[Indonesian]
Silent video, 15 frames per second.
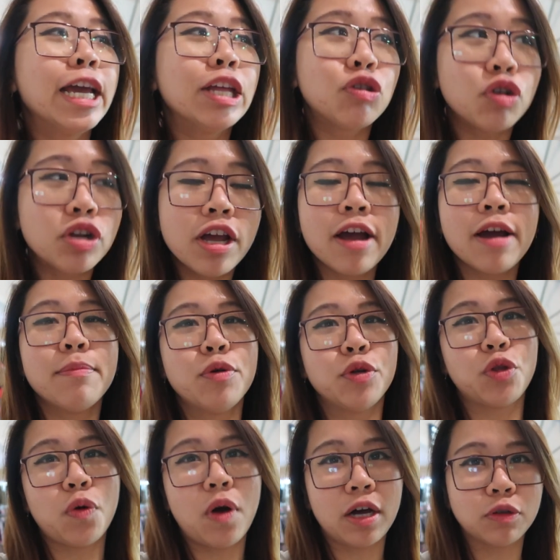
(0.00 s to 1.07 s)
itu dia yang
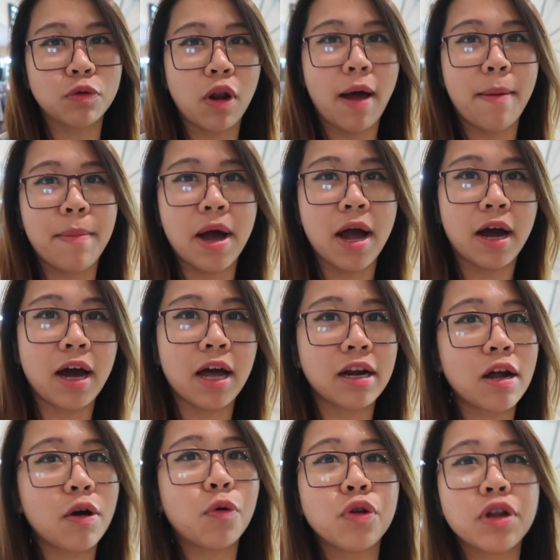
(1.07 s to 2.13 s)
butuh waktu lama
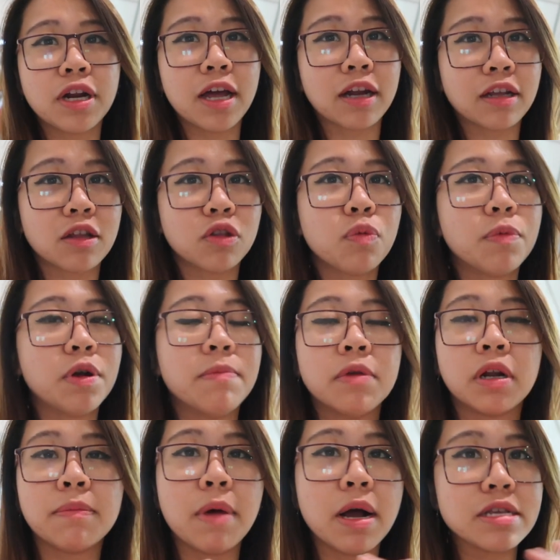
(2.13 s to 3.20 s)
karena kulinernya tuh
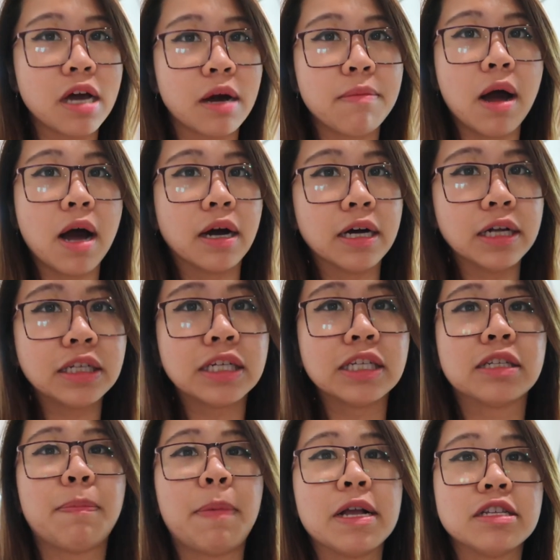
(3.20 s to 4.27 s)
bener-bener banyak banget di
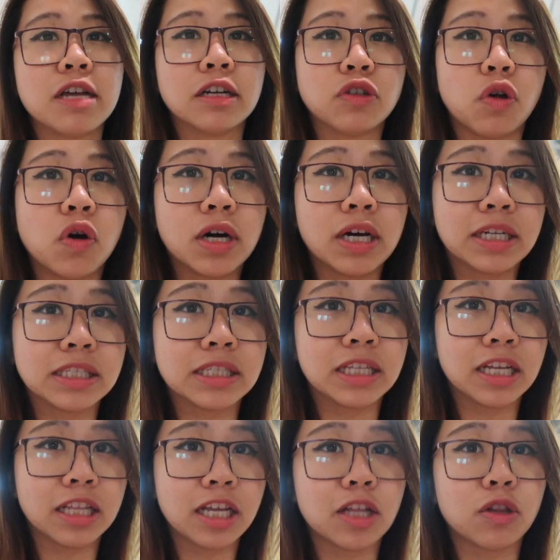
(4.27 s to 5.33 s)
sepanjang Jomter
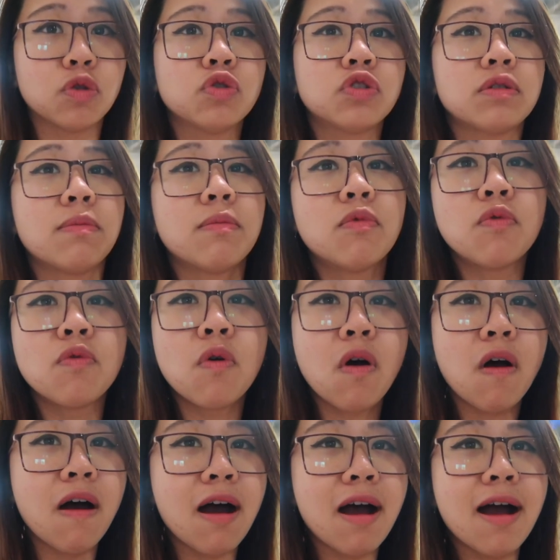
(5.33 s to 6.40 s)
Street itu
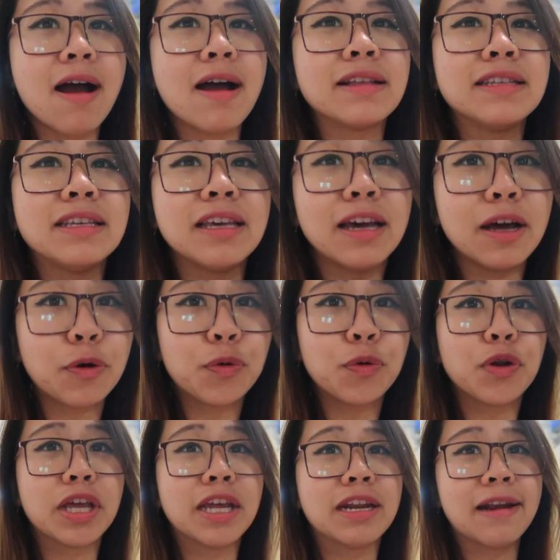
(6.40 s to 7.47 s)
semuanya
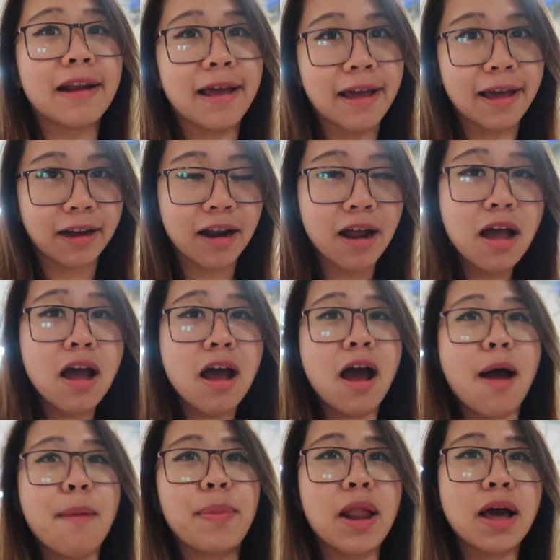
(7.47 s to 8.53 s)
kuliner
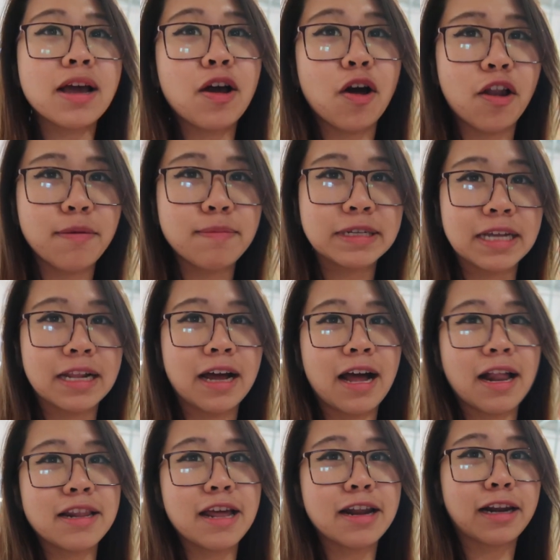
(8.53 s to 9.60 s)
apalagi kalau misalnya
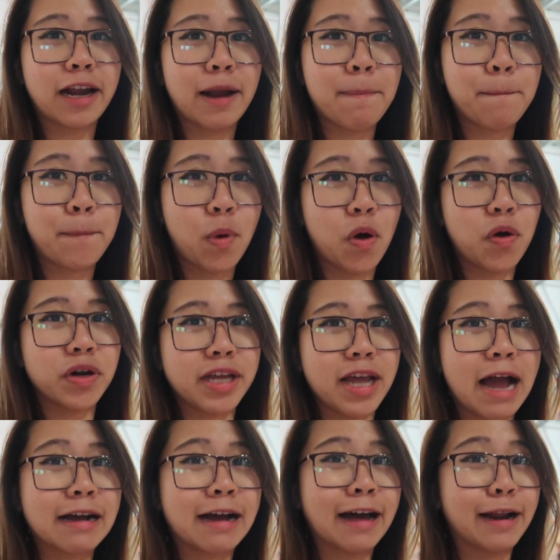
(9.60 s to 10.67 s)
kalian rempong nih
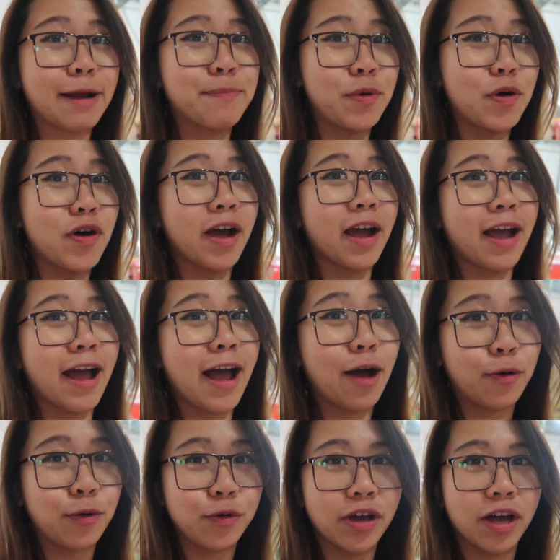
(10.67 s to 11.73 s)
agak rempong
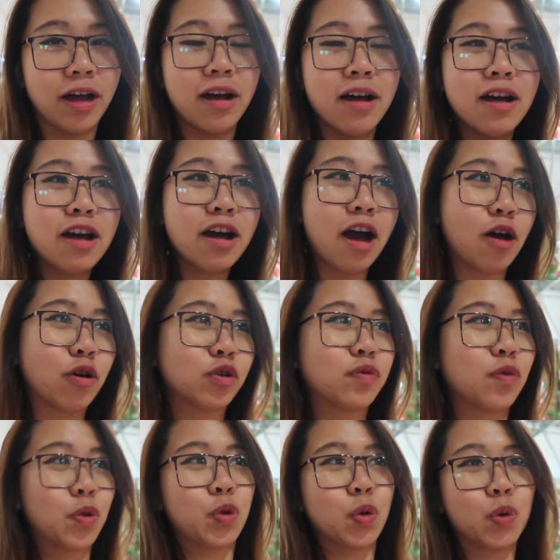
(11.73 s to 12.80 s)
kayak aku ya harus
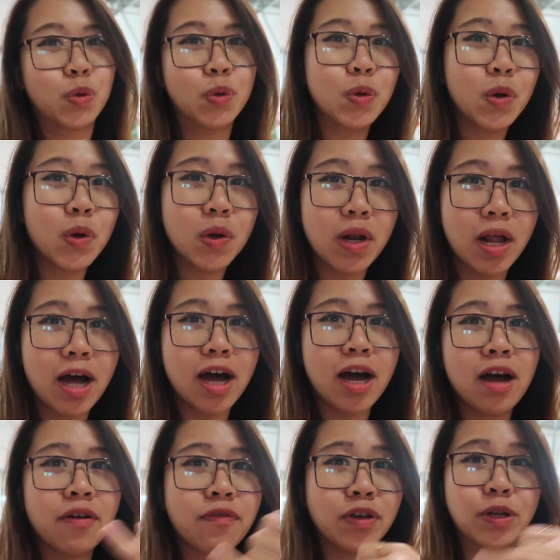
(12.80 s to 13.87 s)
foto dulu
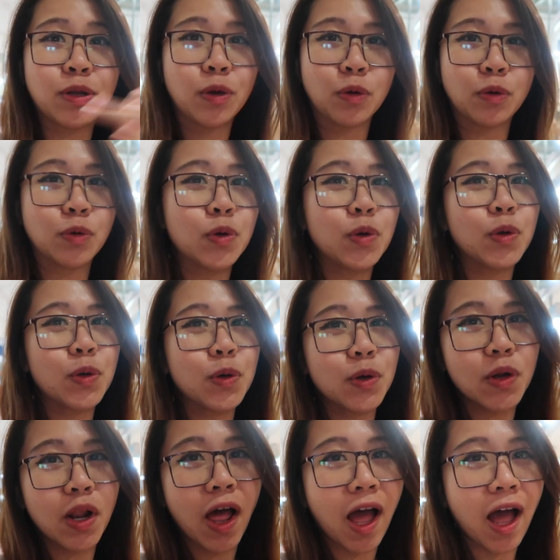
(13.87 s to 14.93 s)
lah video dulu
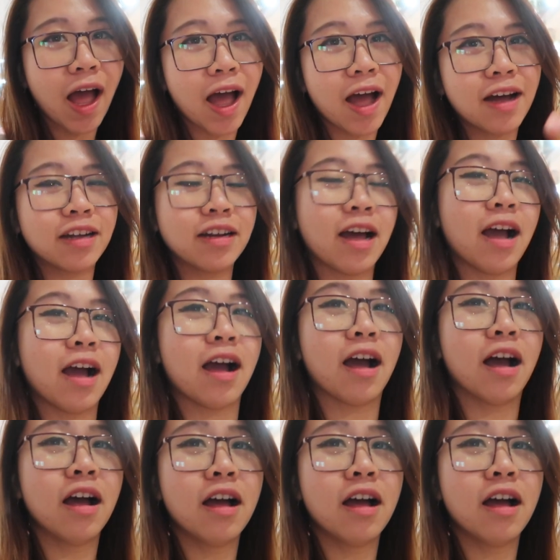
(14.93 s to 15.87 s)
lah nah